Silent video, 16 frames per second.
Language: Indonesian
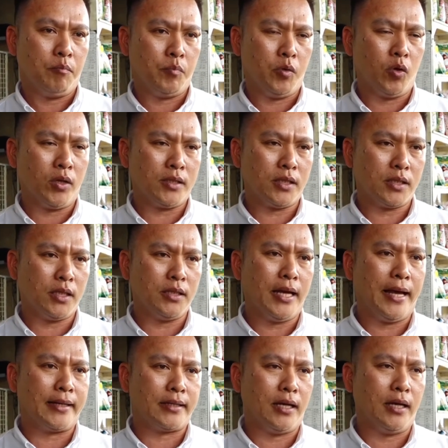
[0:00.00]
prioritas kita di
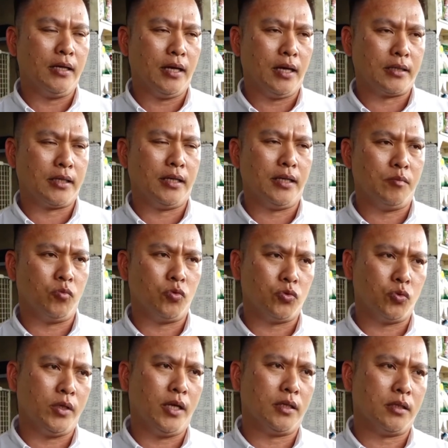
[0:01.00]
harga harga dan
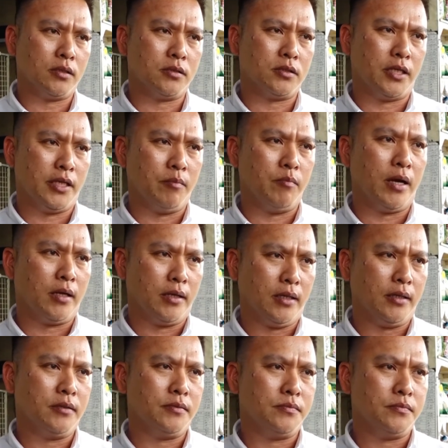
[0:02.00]
mutu yang seimbang
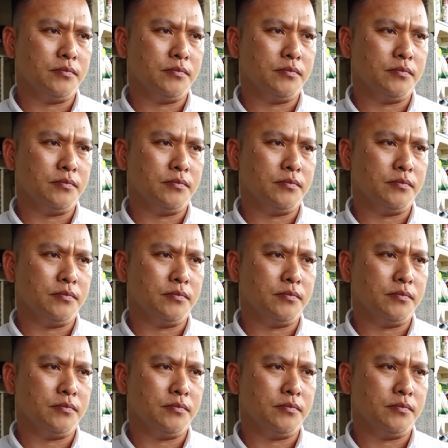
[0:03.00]
lah